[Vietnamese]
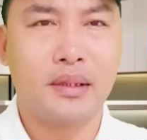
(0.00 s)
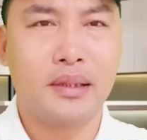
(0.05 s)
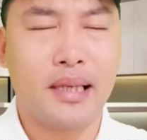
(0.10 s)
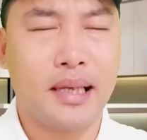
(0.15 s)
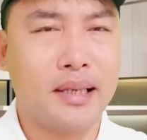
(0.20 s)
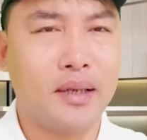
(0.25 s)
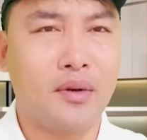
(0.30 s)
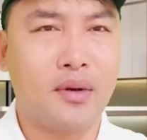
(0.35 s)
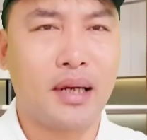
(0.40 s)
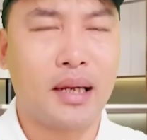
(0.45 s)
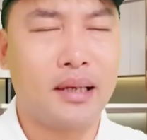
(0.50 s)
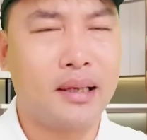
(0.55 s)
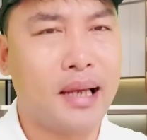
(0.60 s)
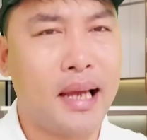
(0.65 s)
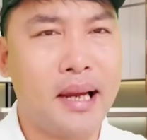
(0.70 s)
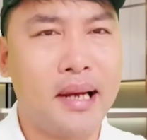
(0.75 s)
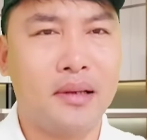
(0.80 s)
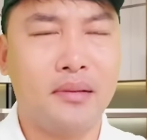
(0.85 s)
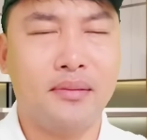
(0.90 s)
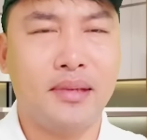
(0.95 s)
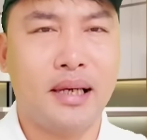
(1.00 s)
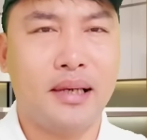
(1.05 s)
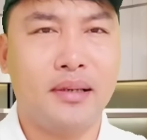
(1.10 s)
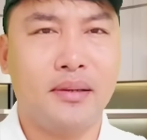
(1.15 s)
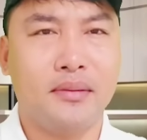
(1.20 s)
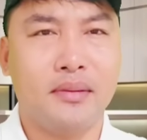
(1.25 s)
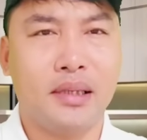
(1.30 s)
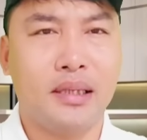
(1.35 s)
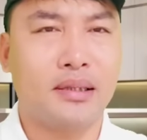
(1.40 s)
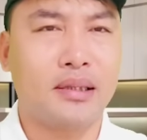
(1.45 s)
kể công đinh lan cũng vậy
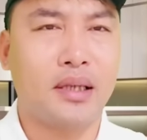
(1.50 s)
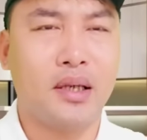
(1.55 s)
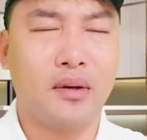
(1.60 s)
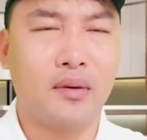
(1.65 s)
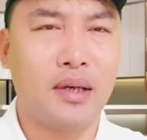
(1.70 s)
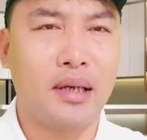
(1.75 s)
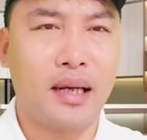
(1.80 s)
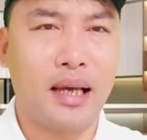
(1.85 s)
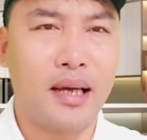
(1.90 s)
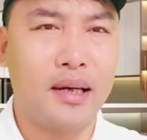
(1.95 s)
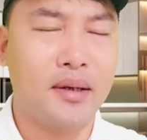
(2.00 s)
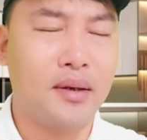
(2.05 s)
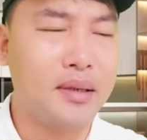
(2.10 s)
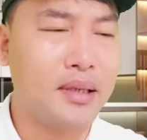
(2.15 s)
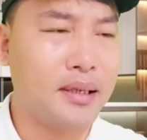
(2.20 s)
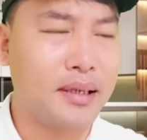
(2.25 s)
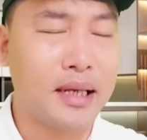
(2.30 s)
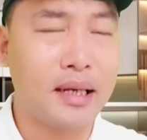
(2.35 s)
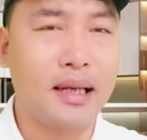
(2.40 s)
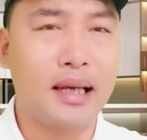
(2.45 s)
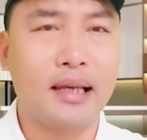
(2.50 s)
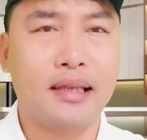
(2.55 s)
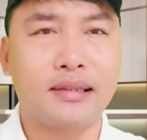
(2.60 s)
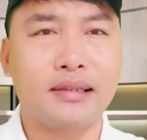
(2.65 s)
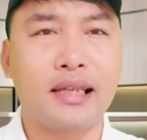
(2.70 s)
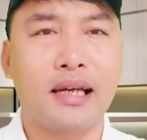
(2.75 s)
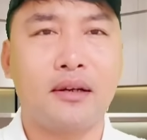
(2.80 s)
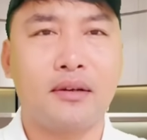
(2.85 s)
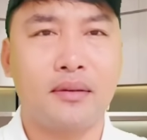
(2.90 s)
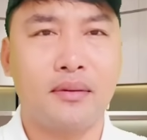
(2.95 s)
luật sư hồ nguyên lễ nói như đinh lan thì
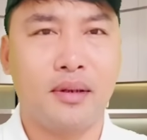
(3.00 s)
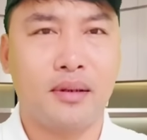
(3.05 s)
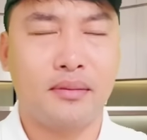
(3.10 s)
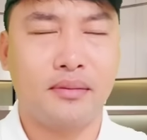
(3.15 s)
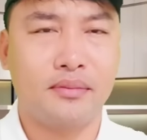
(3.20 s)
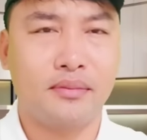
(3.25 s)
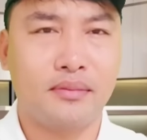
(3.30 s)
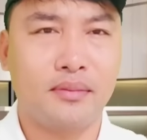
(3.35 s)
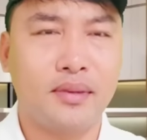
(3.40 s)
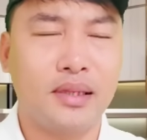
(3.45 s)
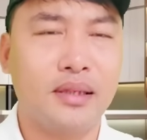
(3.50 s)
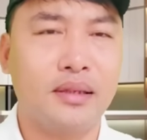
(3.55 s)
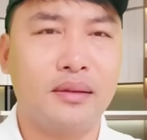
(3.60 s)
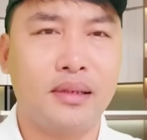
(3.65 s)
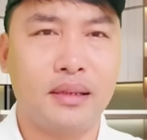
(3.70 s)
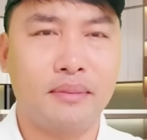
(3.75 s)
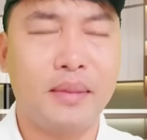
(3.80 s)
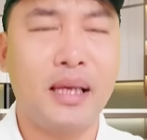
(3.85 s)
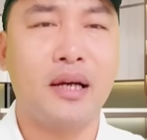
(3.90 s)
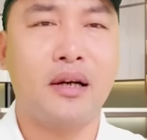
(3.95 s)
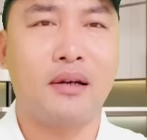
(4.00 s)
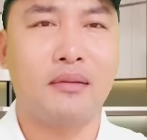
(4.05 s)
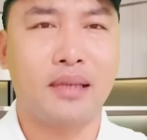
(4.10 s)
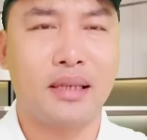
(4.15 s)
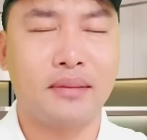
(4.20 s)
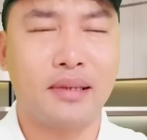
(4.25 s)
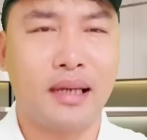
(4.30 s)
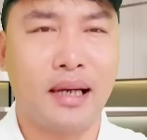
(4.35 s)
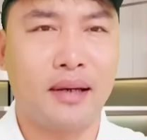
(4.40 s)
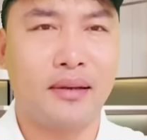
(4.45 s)
sao đúng không Như biết không
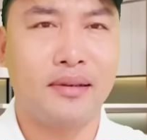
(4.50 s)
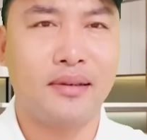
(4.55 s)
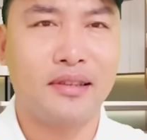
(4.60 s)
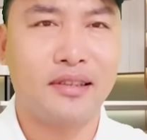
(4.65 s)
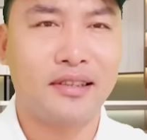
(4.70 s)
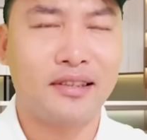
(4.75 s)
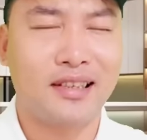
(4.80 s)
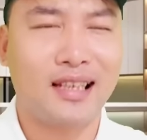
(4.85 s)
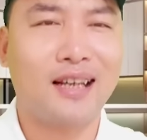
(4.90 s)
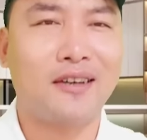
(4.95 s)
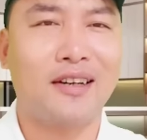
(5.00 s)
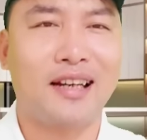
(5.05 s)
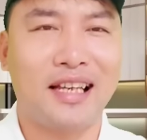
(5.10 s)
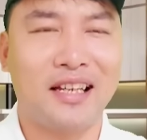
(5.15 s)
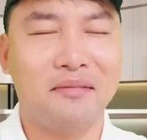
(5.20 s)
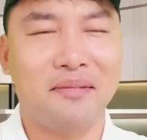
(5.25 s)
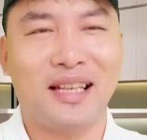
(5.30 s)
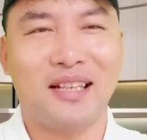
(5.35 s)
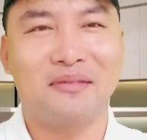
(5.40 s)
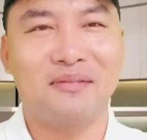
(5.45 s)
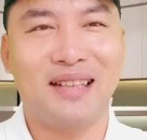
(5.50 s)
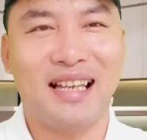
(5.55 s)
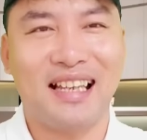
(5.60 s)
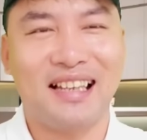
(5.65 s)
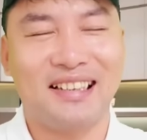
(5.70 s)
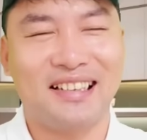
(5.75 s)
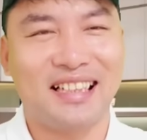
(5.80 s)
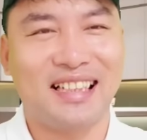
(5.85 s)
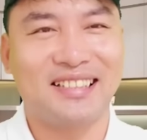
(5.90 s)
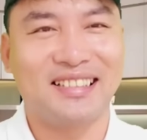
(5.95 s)
thắng tư cao chắc có lẽ mày cũng
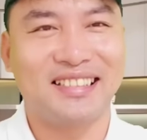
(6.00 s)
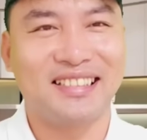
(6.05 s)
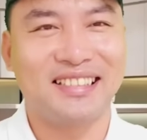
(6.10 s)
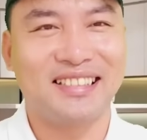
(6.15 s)
nghe rồi